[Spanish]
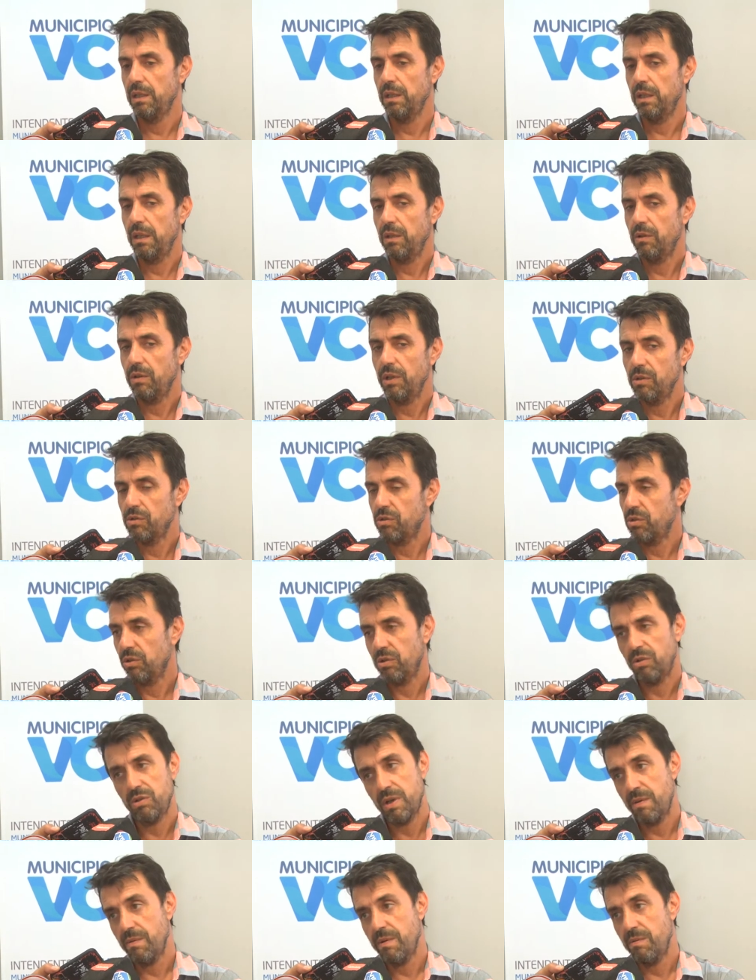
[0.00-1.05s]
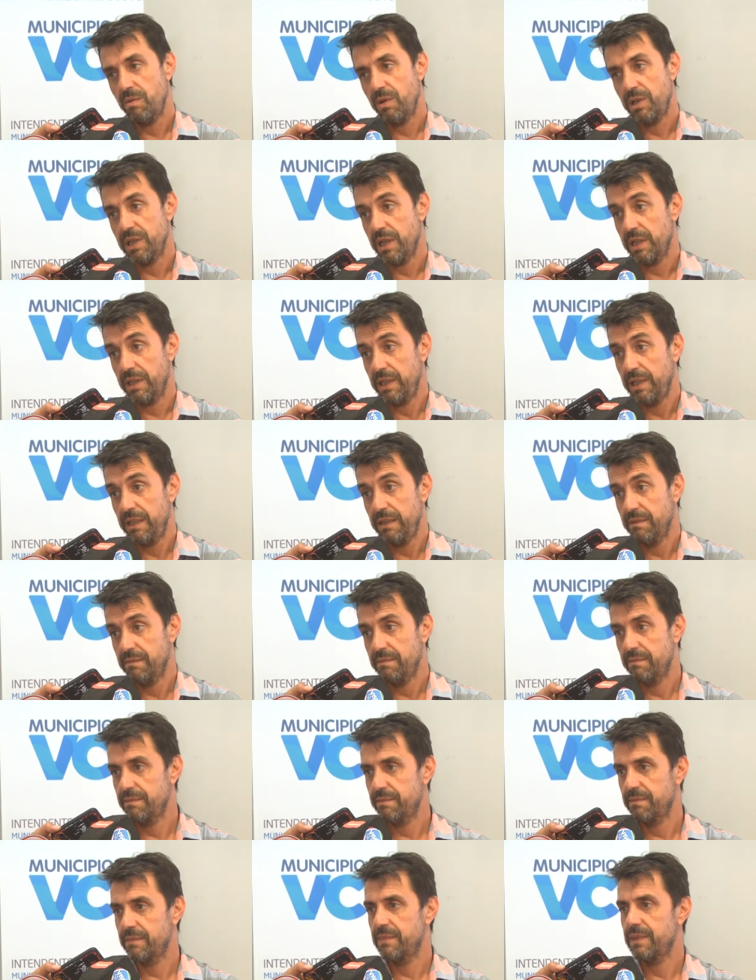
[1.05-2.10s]
de lo que nosotros llamamos el chatín,
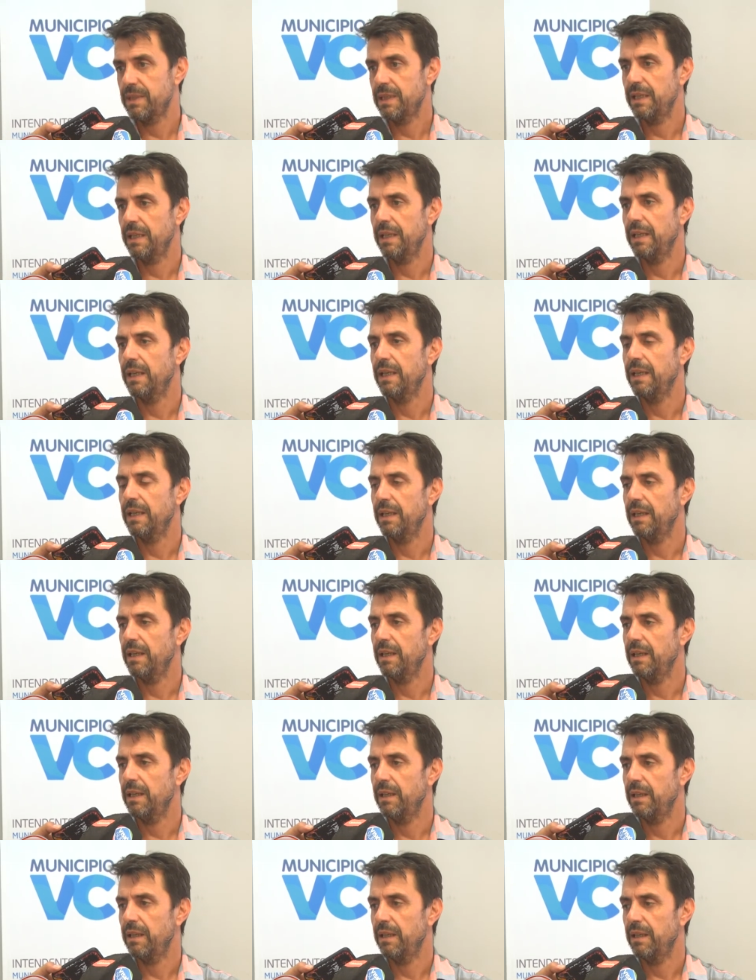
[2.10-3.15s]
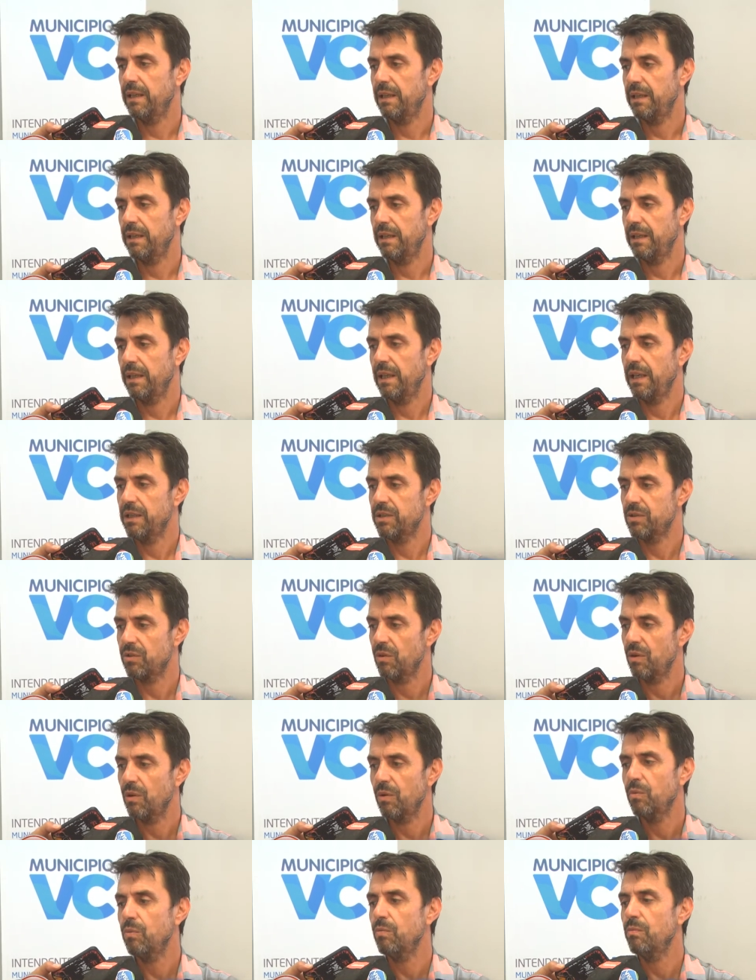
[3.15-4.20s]
eh, eso
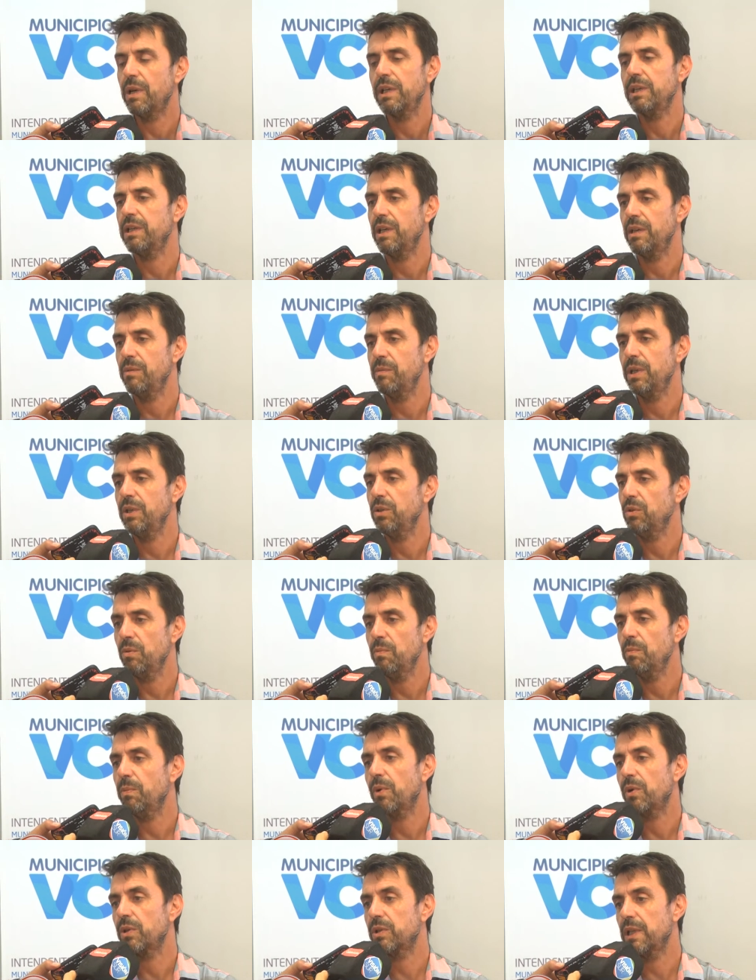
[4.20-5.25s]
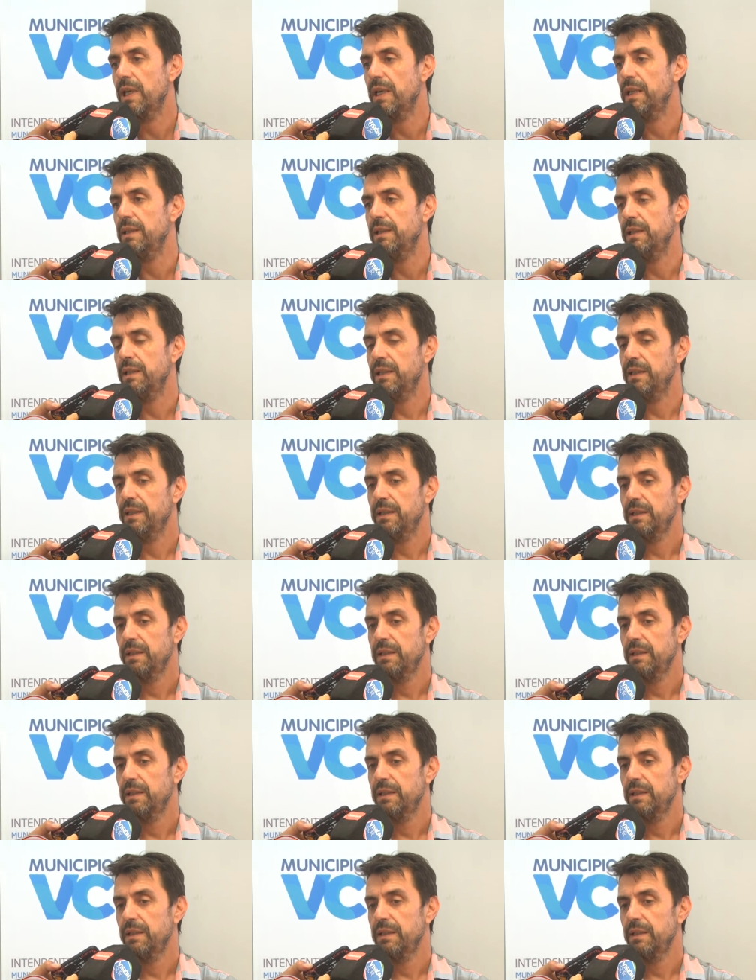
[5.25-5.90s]
es un mantenimiento importante.